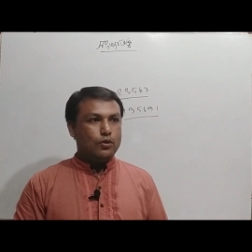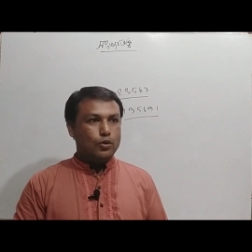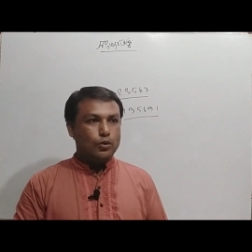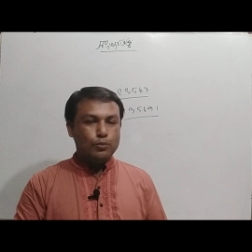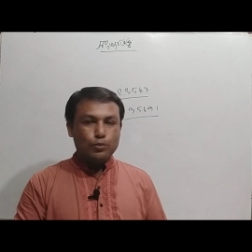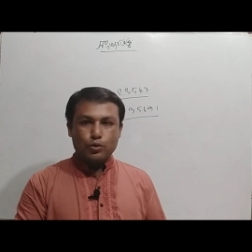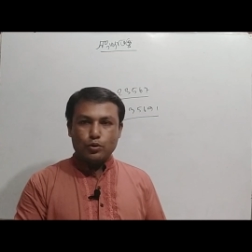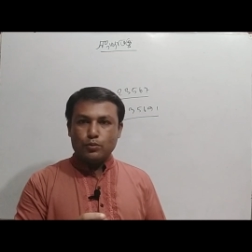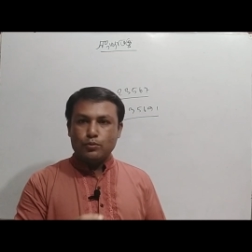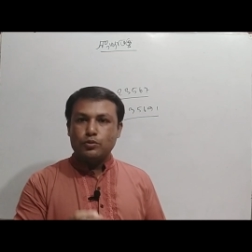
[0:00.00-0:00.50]

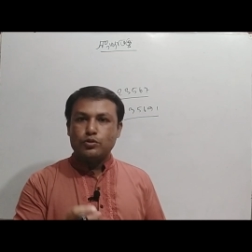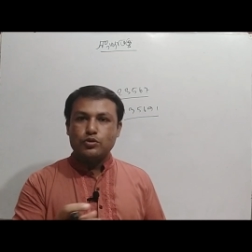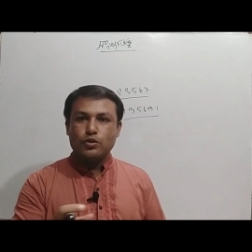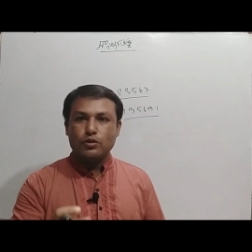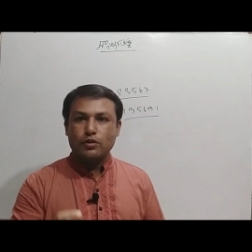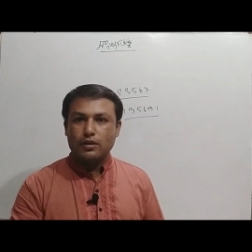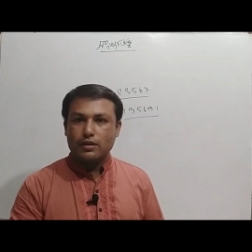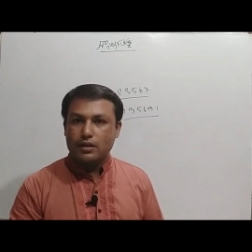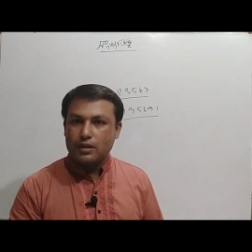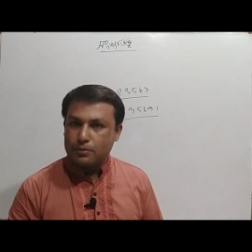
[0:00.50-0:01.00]
অমুক অমুক
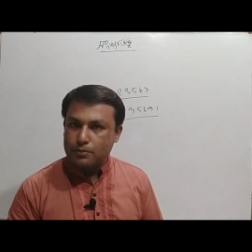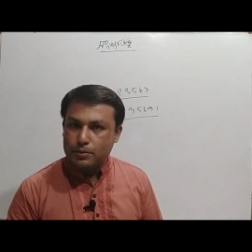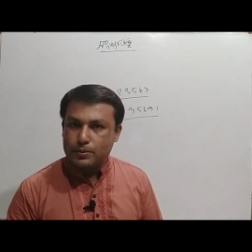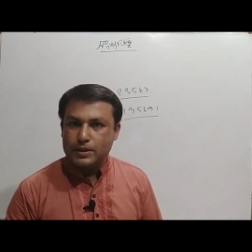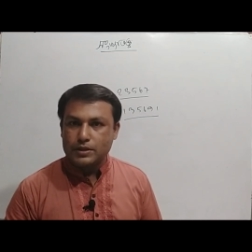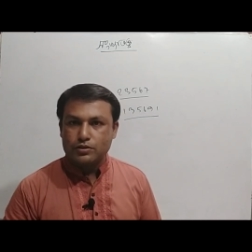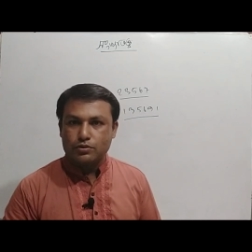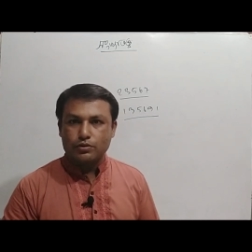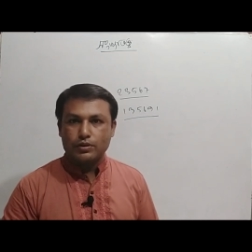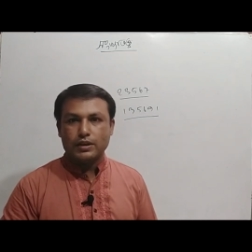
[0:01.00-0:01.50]
সংখ্যা তার
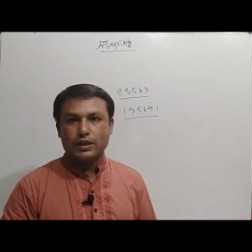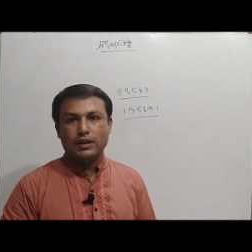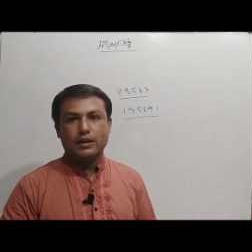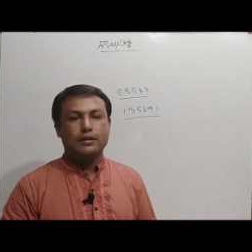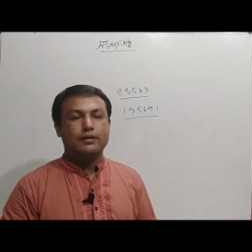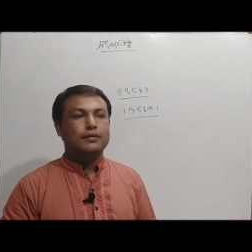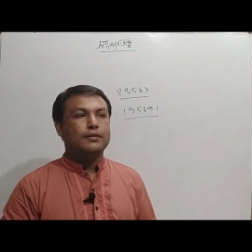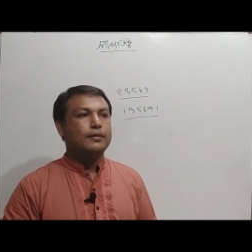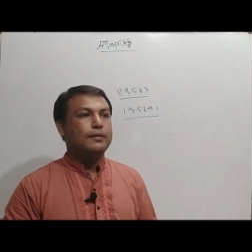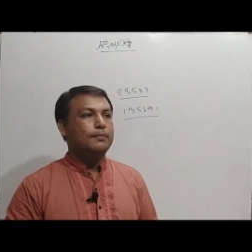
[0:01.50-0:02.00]
বিভাজ্য কিনা
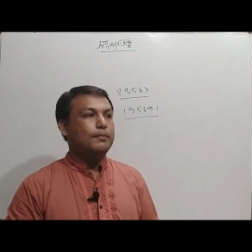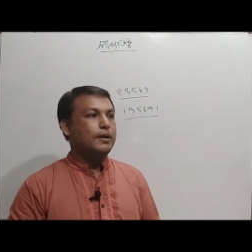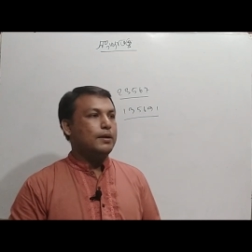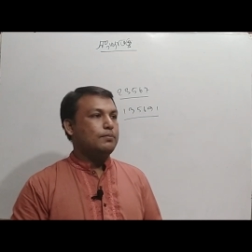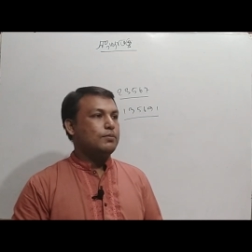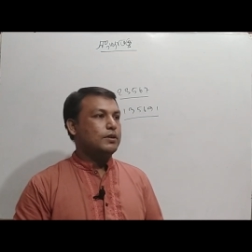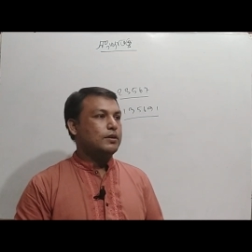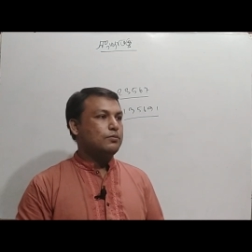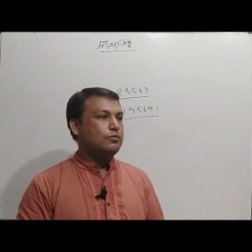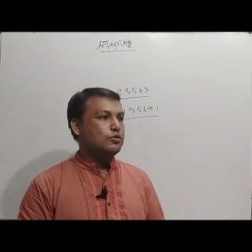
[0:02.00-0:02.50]
বা
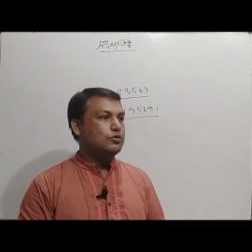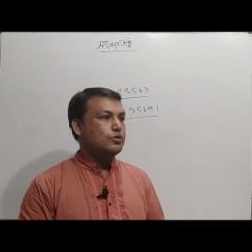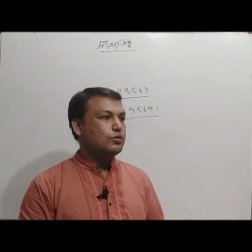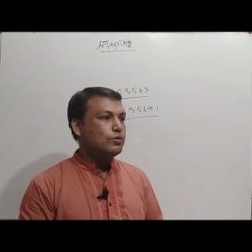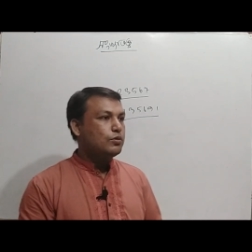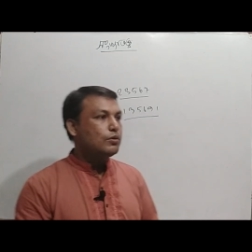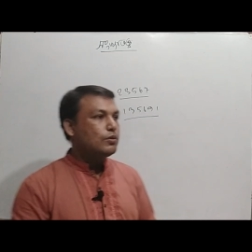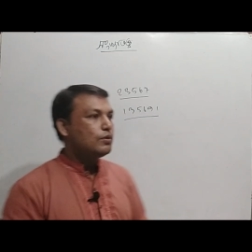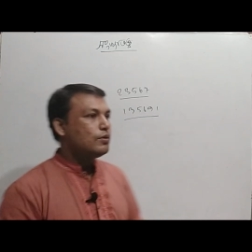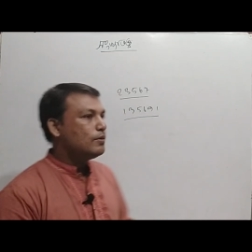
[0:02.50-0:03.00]
আপনাকে প্রশ্ন
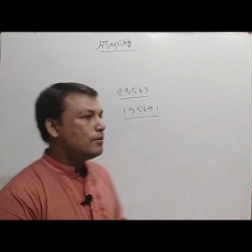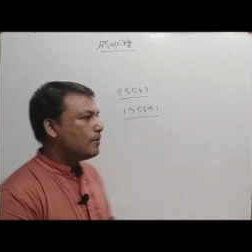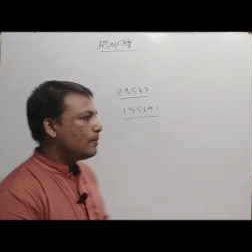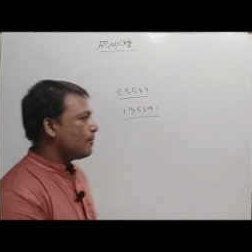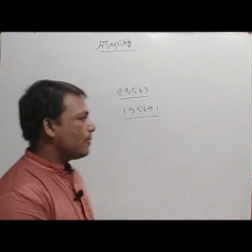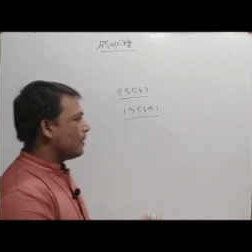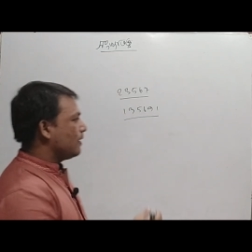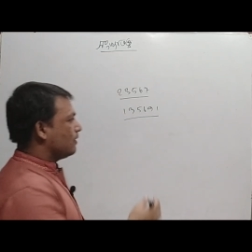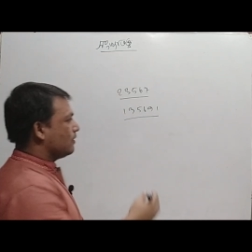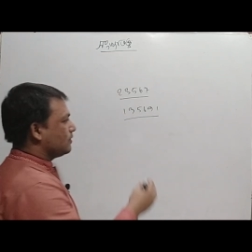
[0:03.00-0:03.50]
করলো
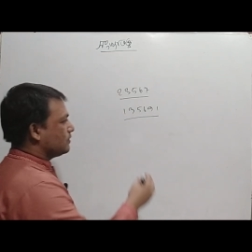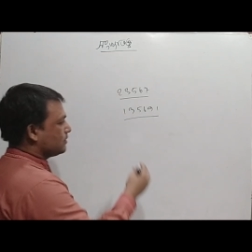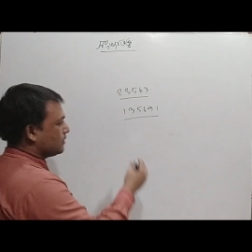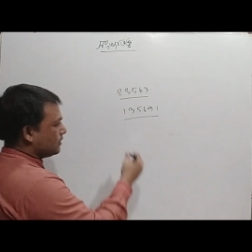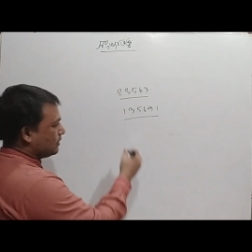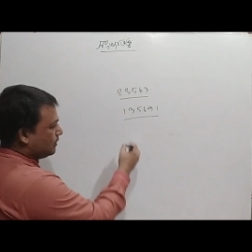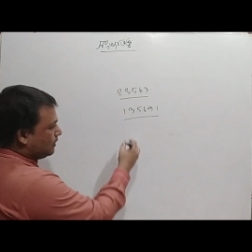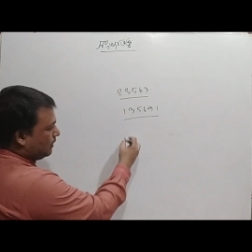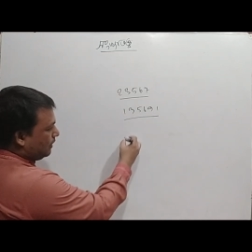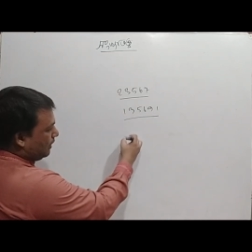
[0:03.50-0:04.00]
যে
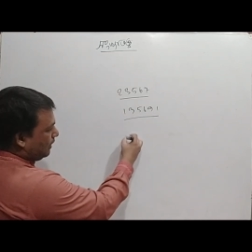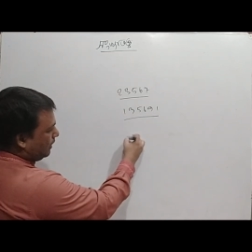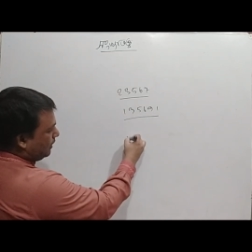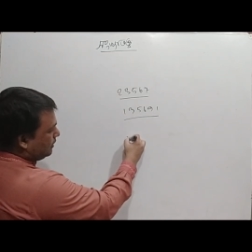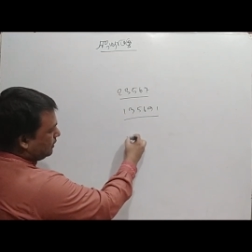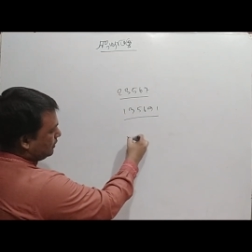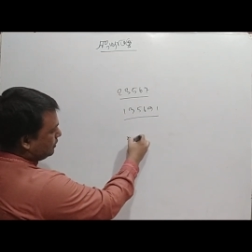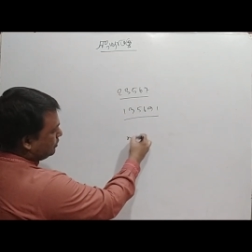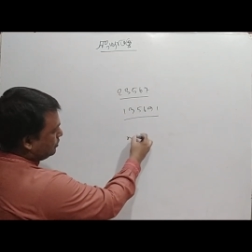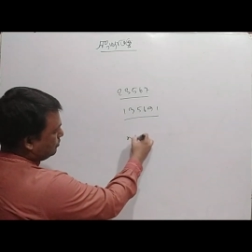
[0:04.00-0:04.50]

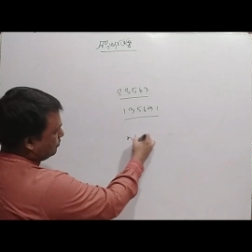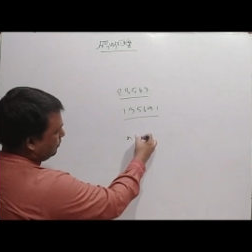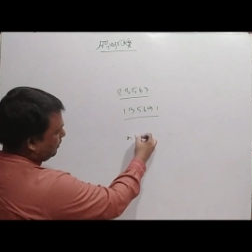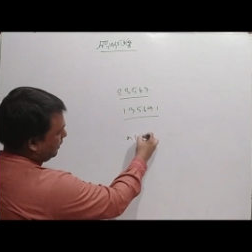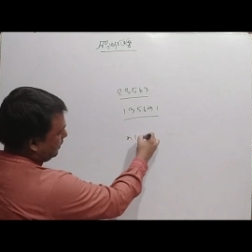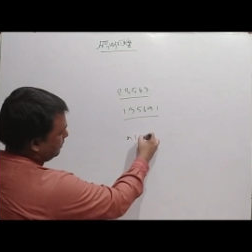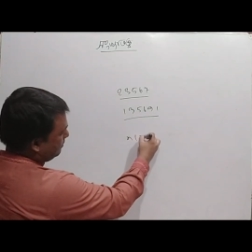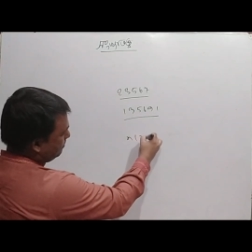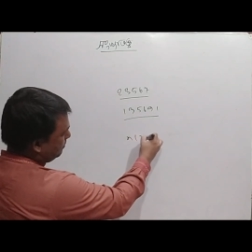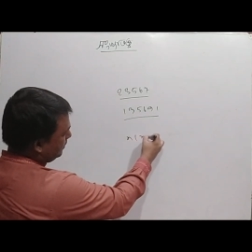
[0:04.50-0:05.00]
এন ইন্টু
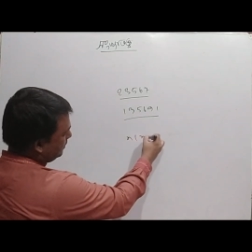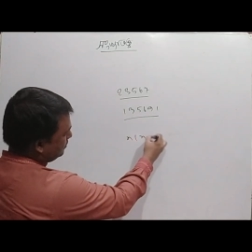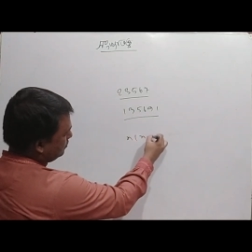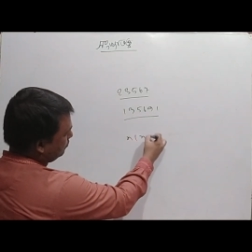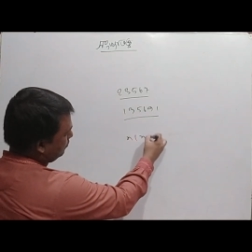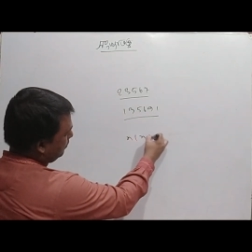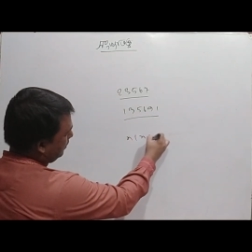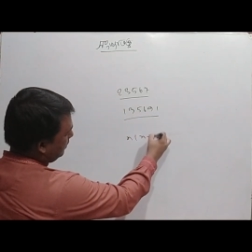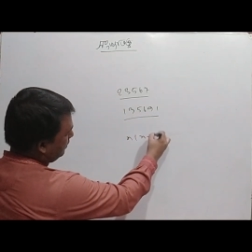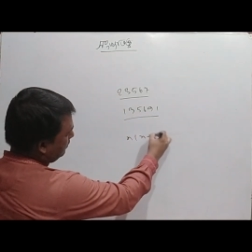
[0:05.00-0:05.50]
এন প্লাস
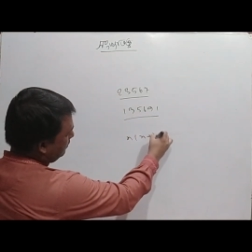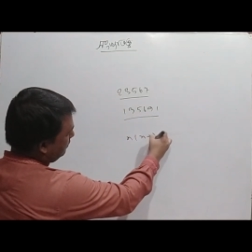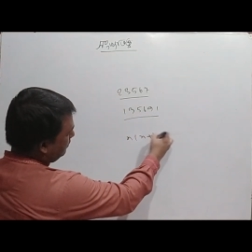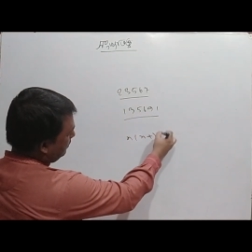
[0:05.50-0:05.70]
ওয়ান